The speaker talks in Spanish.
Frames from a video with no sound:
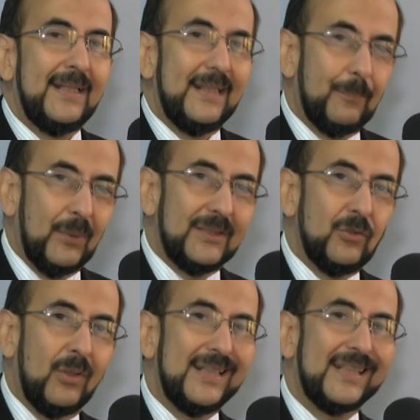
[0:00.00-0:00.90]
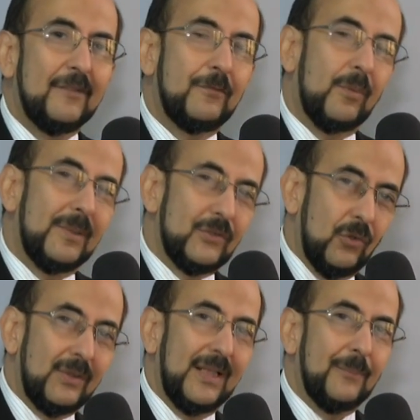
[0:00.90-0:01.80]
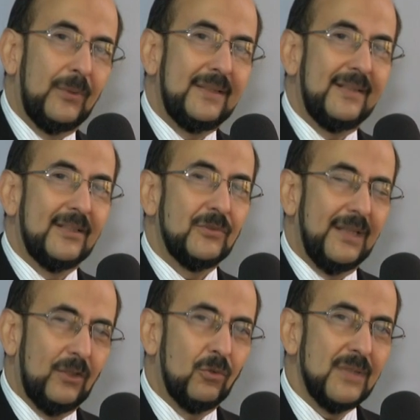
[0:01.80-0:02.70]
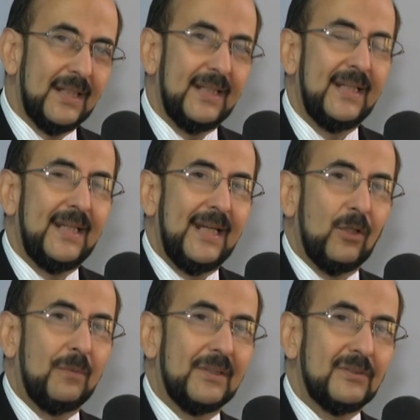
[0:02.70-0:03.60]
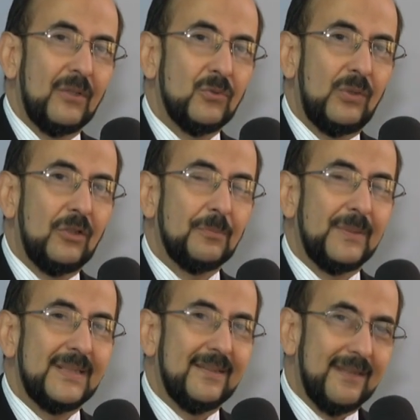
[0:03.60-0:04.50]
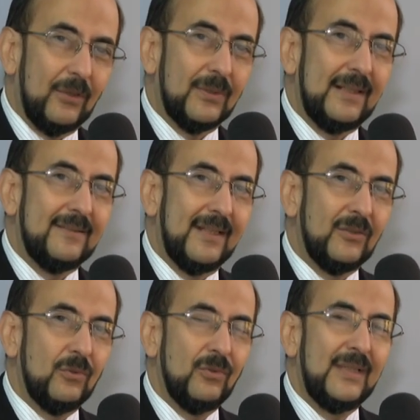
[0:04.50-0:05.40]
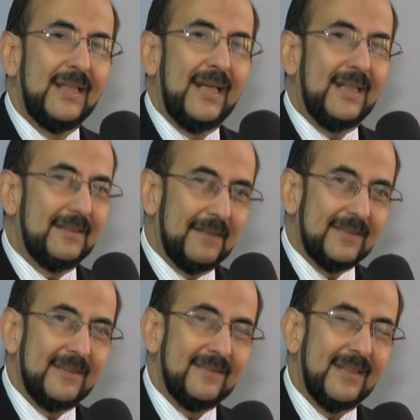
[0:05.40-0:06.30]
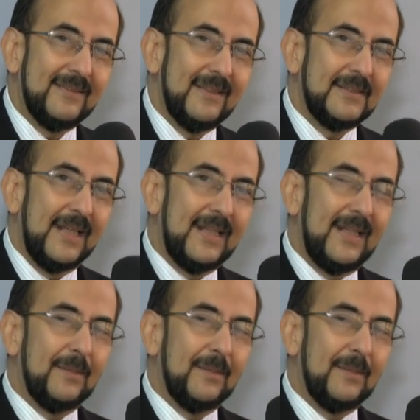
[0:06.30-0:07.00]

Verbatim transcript: depuración y transformación de la Policía Nacional, cosa que el gobierno de Estados Unidos pues ha estado realizando en diversas instancias, ya que el